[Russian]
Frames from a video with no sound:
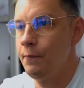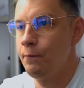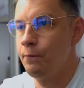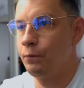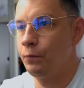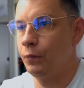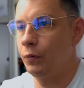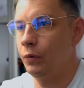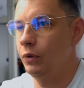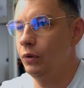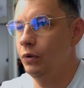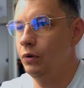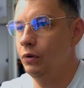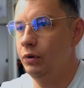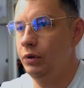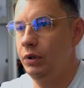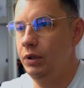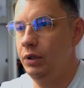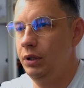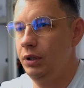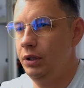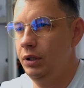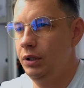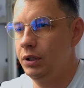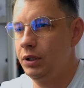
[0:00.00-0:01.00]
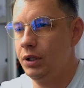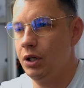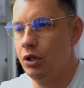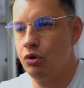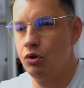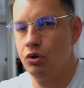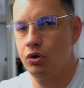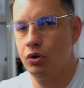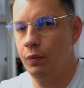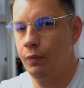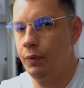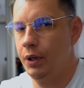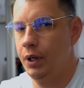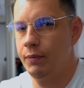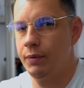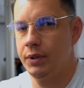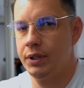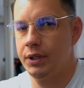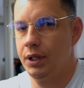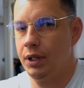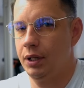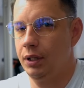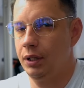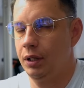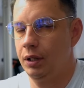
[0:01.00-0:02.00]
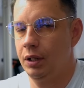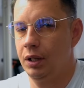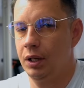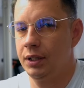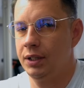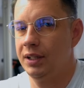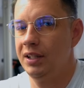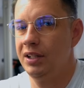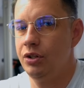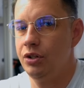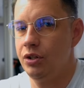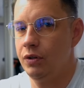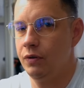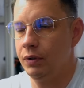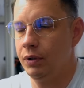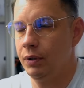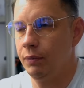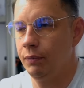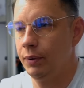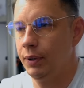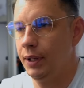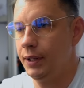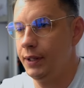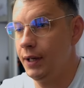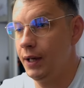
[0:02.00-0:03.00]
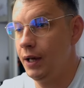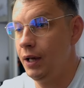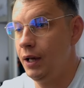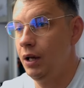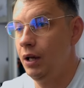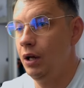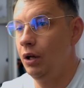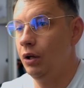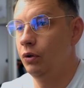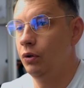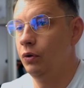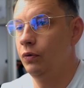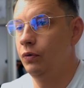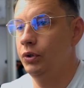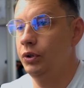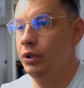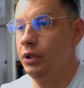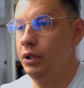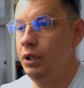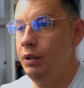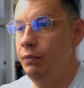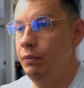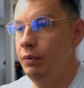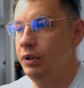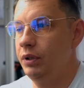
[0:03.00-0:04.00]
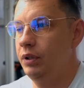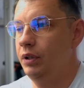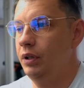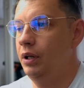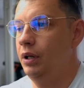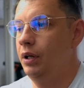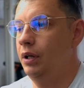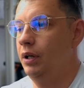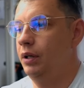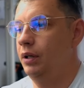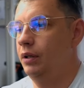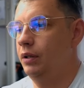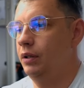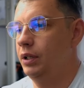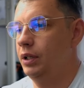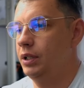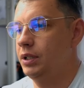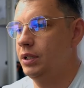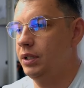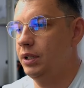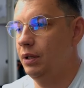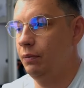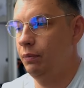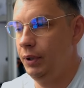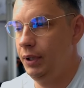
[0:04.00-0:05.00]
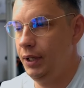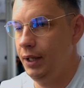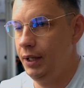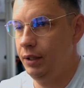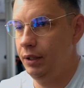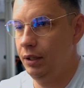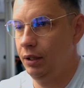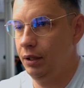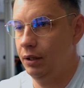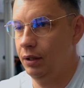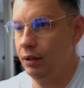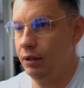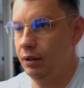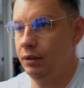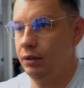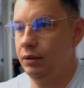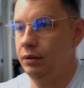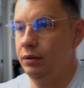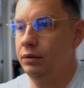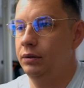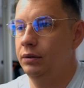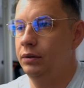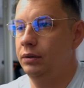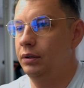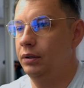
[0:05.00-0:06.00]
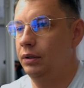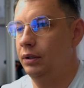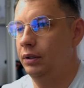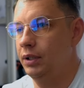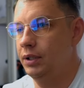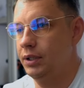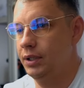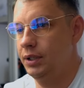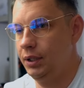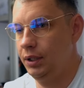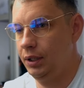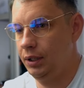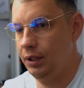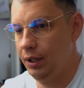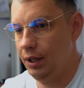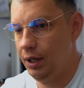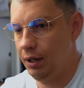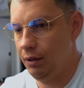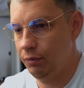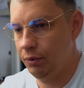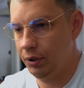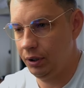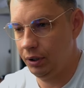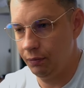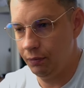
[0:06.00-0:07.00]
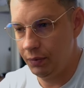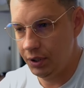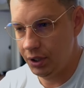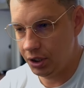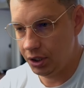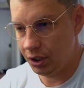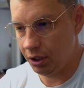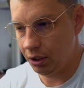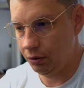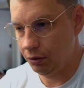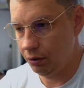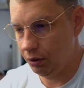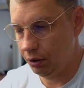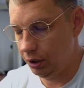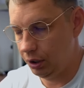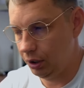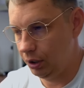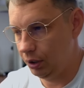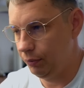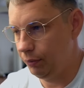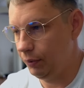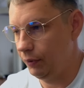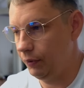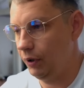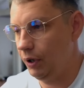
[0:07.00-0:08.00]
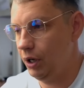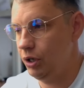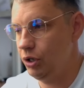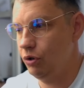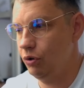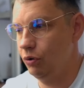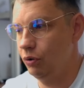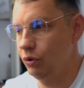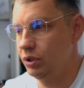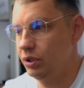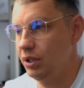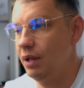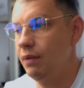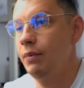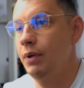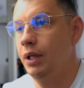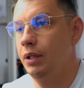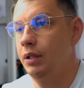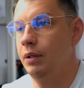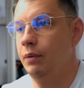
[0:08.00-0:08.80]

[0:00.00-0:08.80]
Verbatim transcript: Но не скажу, что прямо стало отлично в этом плане. Но вот именно расслабление глазных яблок, мышц, которые их поворачивают, заметно,